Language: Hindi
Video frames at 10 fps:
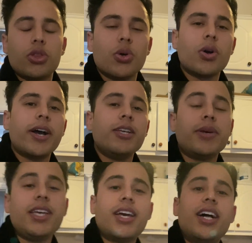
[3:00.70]
तो गाइस
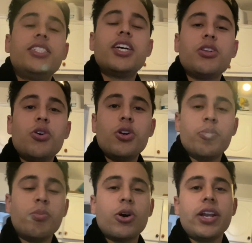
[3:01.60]
भाई क्या हालचाल गुड
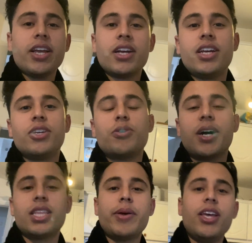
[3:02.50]
मॉर्निंग
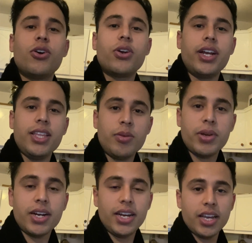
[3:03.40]
स्वागत है भाई एक और नए दिन
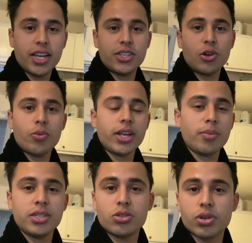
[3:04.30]
में ठीक है चलो भाई
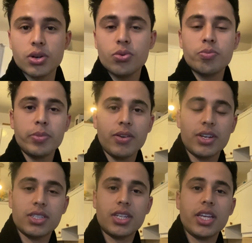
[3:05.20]
अभी जस्ट उठाऊँ
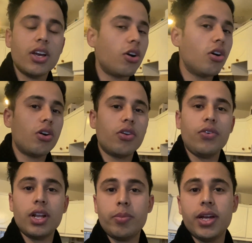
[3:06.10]
ब्रेकफास्ट करते हैं और
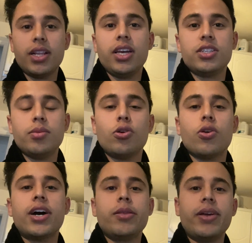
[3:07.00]
फिर अब निकल देंगे जिम और
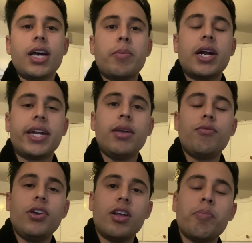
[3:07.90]
आज मेरा है पार्ट टाइम
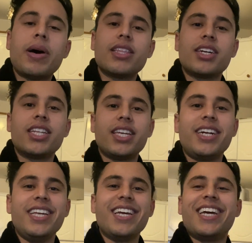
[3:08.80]
फिर हम बात करते हैं
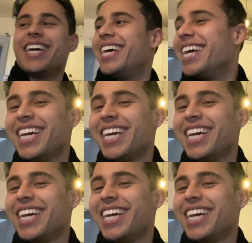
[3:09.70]
ठीक है